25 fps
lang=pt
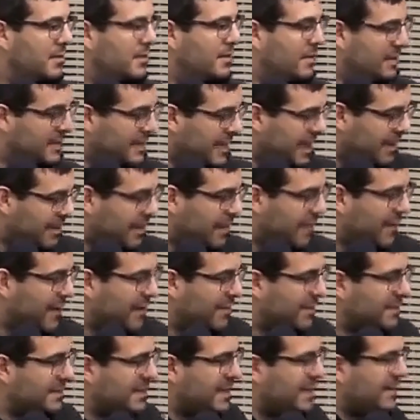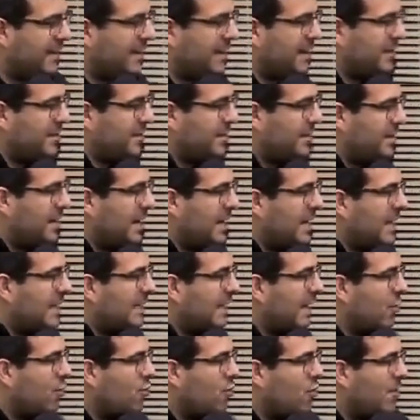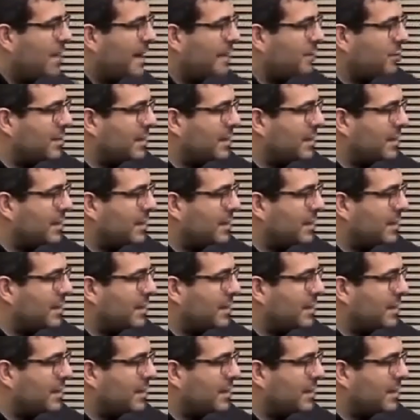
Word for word: O senhor sabe o que vai acontecer, vereador? Então, uma,